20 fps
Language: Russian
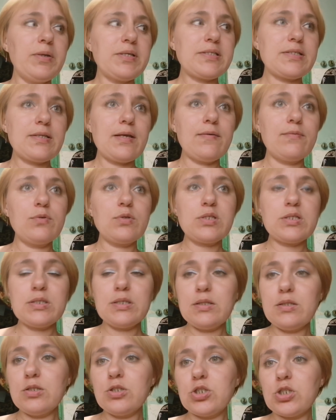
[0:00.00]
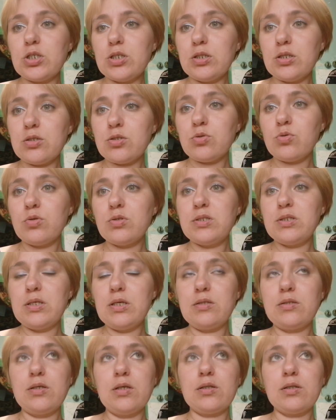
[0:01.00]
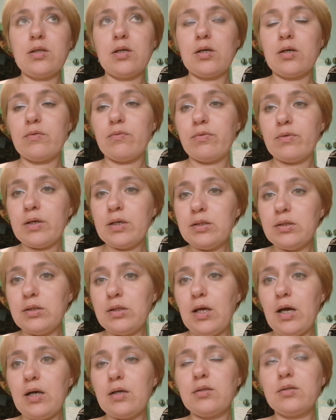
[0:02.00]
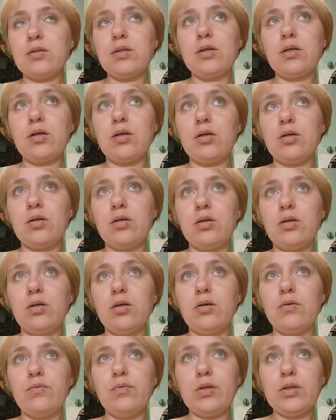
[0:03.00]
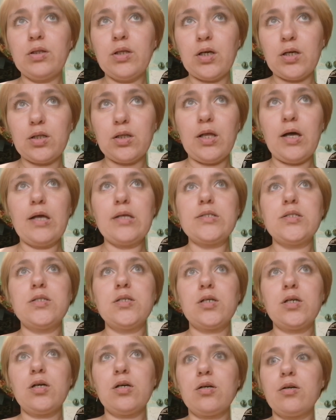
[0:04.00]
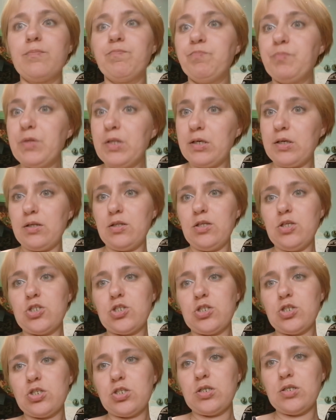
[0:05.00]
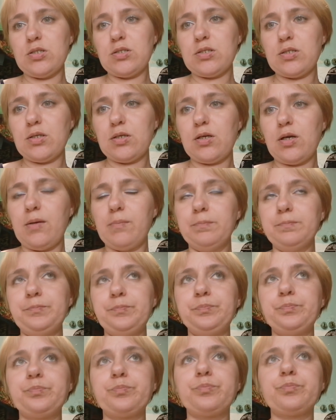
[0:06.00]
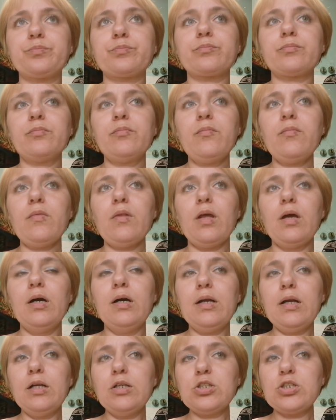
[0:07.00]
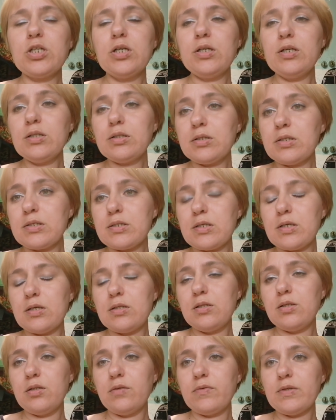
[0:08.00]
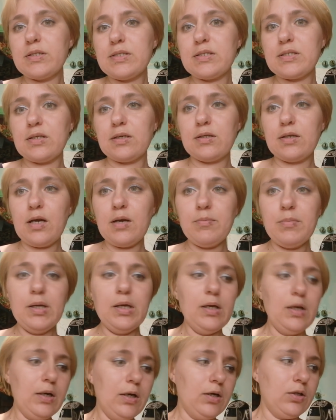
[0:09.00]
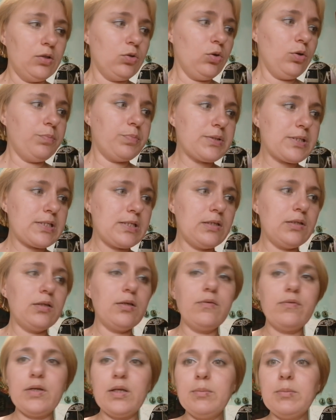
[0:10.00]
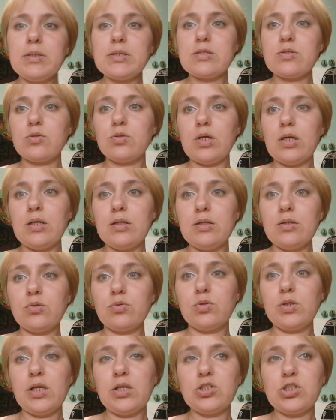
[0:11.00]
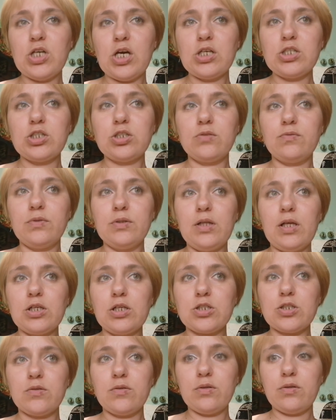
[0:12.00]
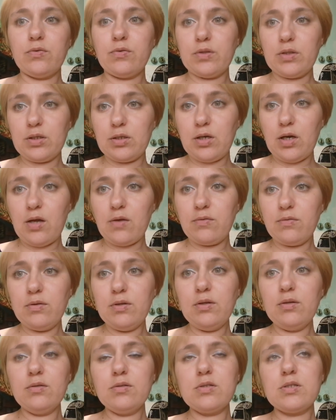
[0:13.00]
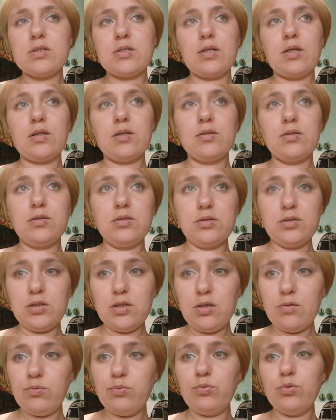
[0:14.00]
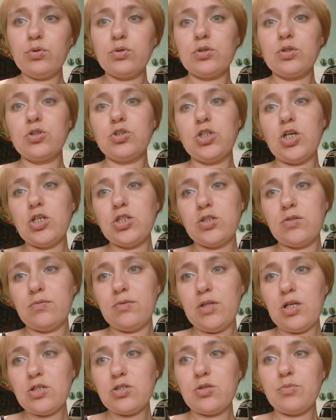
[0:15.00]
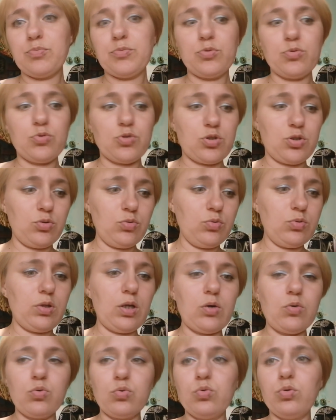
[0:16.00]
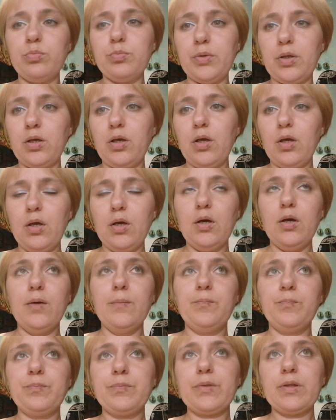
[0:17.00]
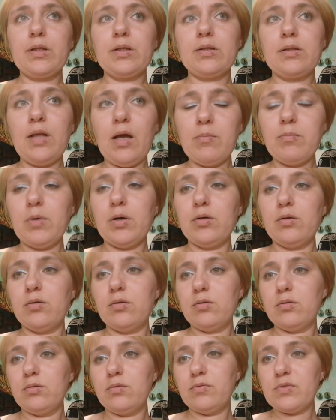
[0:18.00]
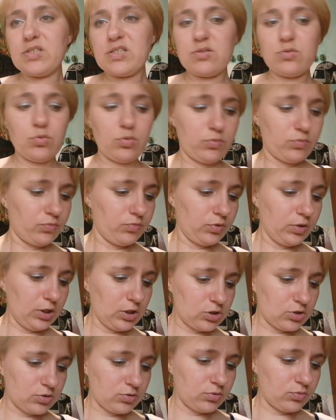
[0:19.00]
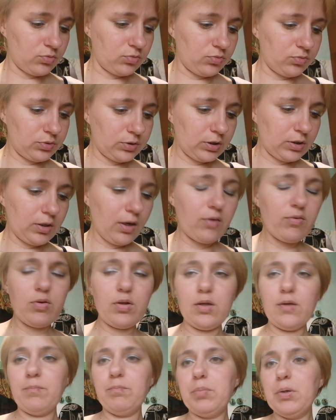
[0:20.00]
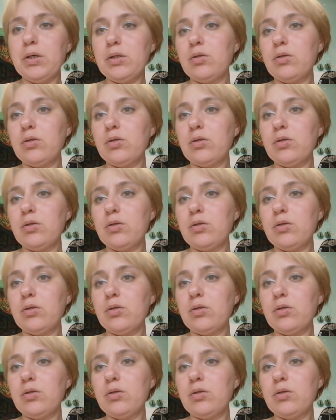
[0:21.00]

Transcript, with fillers: вам оставлю ссылочки на соцсети, это в ВКонтактах, э, в Одноклассниках и, конечно же, Инстаграм. Раньше я редко заходила в Инстаграм, но в последнее время стала туда чаще вылаживать фотографии, стала детей фоткать, чаще вылаживать, потому что, ну, так удобнее. Там а, в основном вылаживаю фотографии,